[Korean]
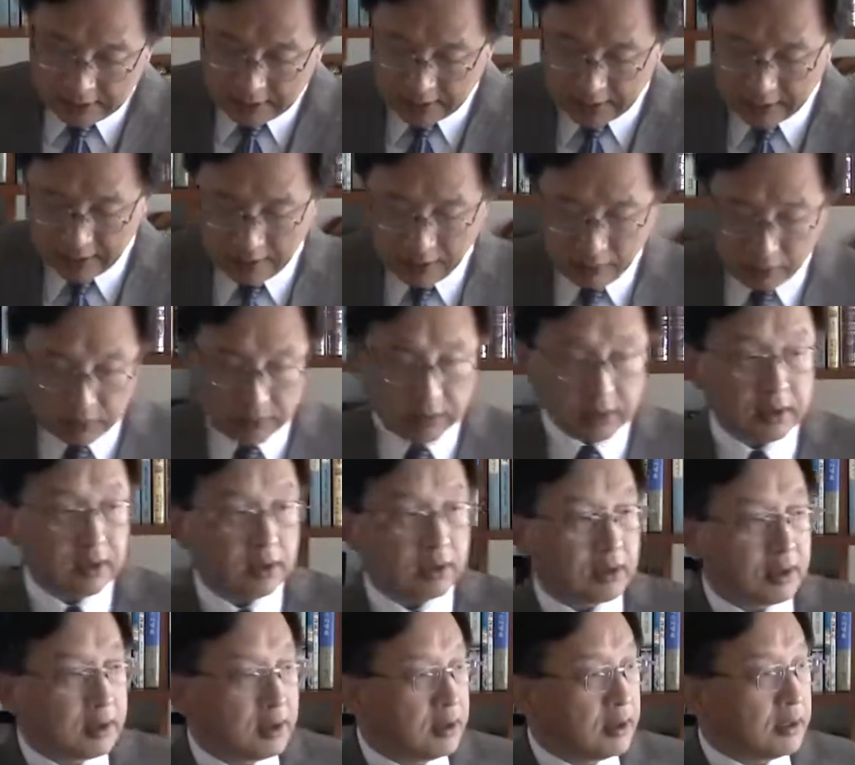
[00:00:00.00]
네,
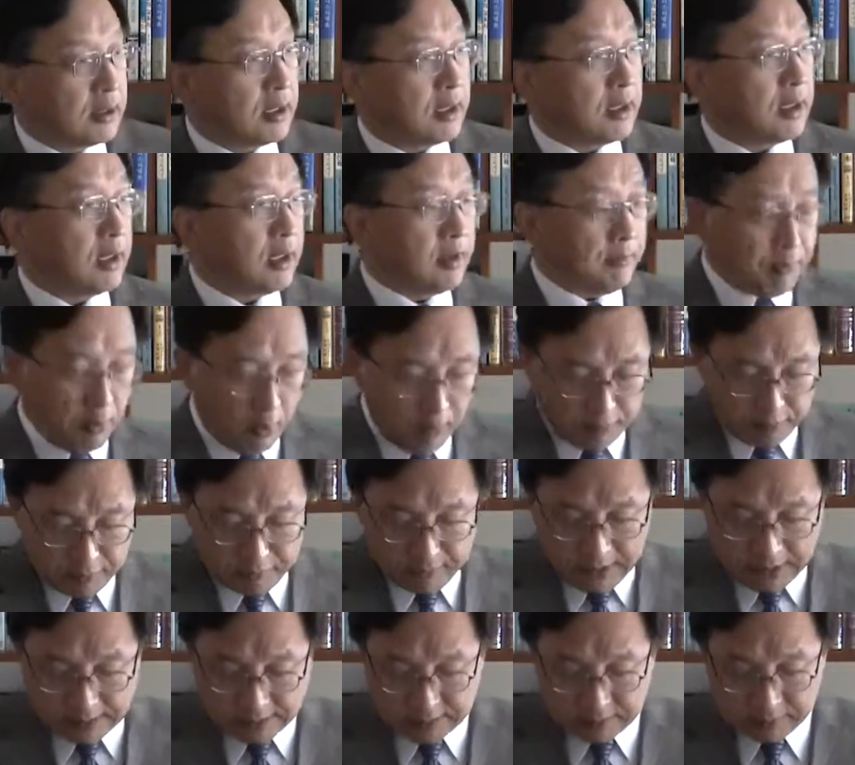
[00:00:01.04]
오늘은 이 본문
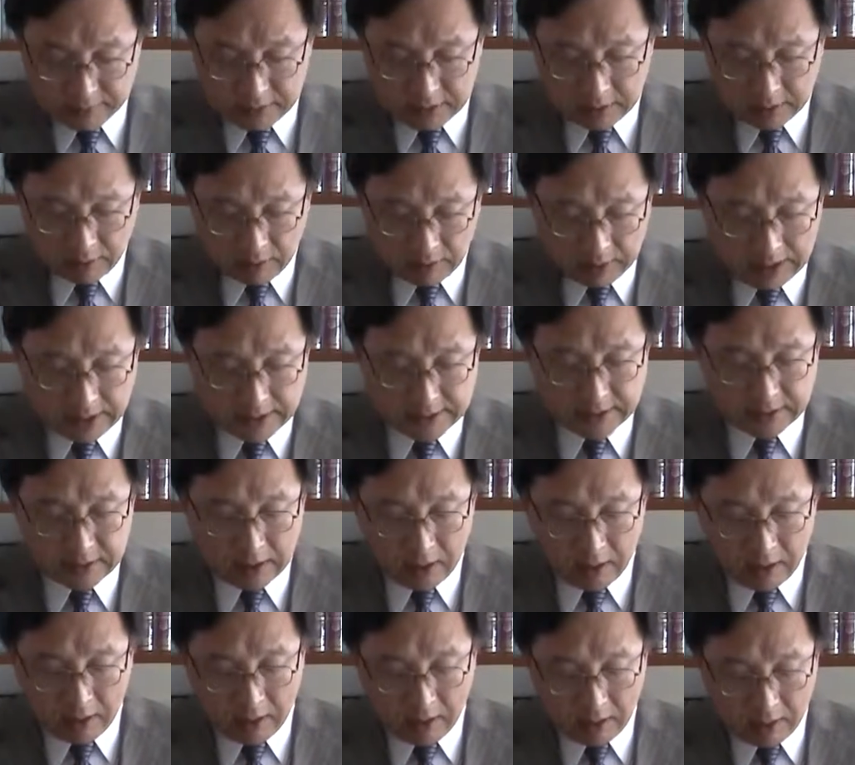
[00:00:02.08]
말씀을
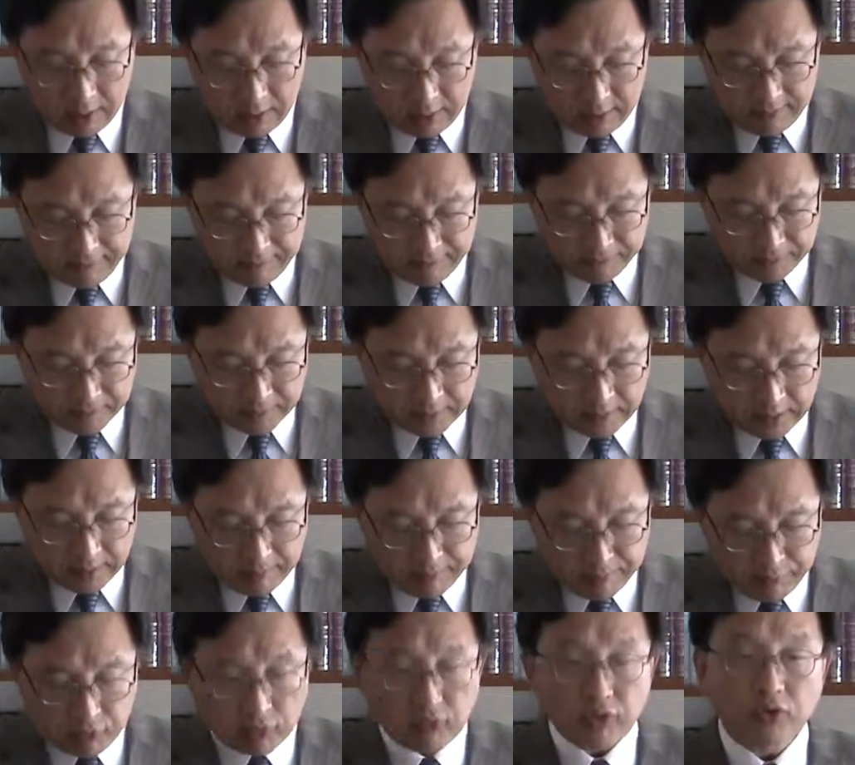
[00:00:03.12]
통해서
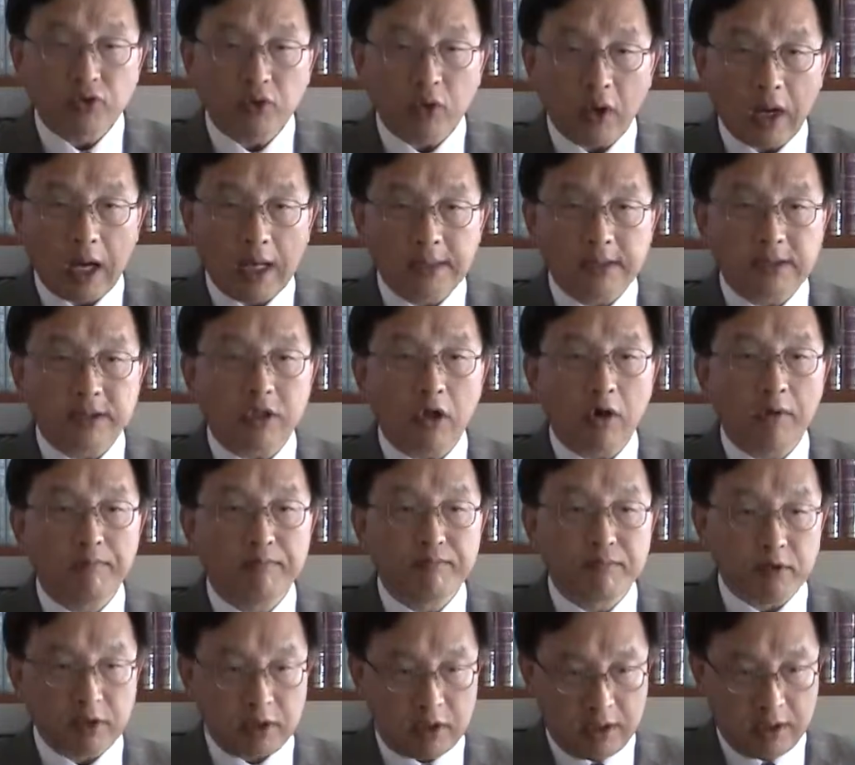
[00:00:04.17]
풍족한
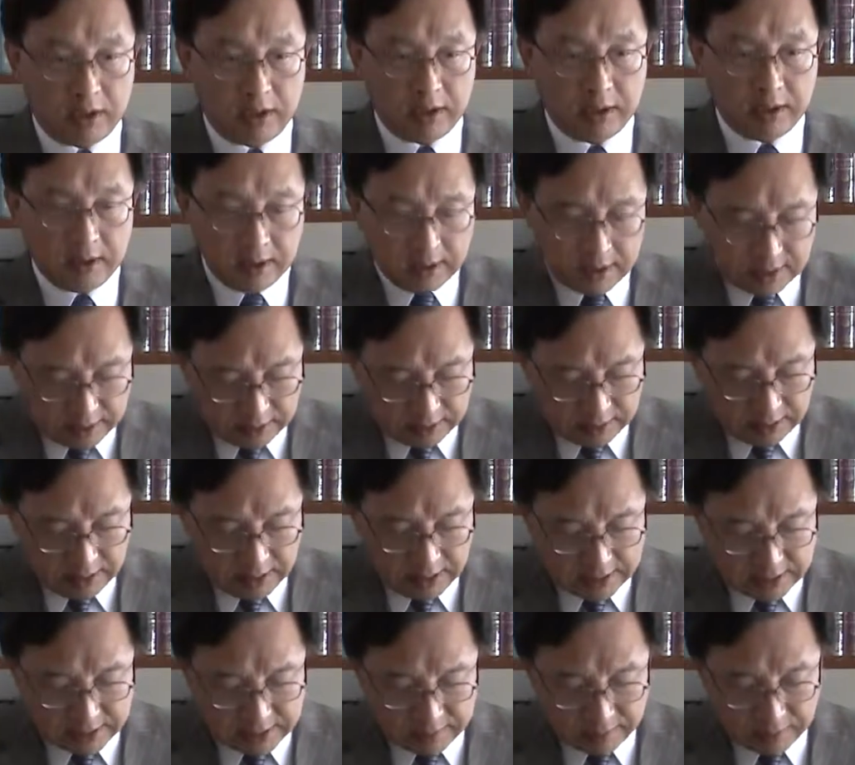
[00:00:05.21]
선물
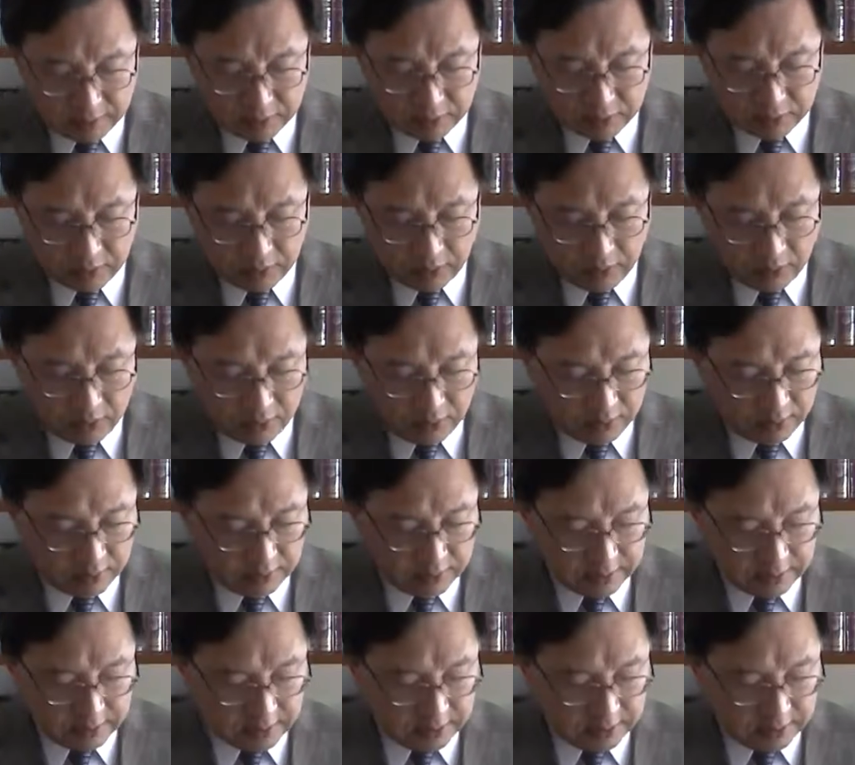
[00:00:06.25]
이러한 제목으로